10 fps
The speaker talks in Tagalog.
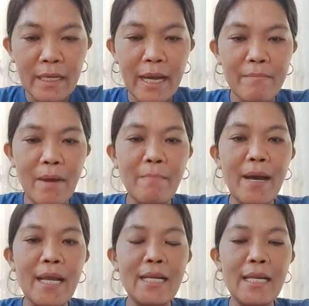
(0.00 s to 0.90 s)
Kay Ma'am
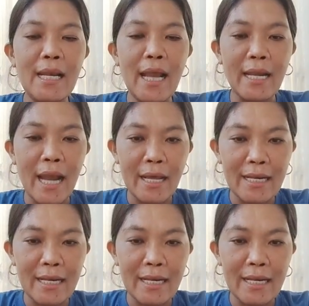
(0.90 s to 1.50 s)
Maylene Lana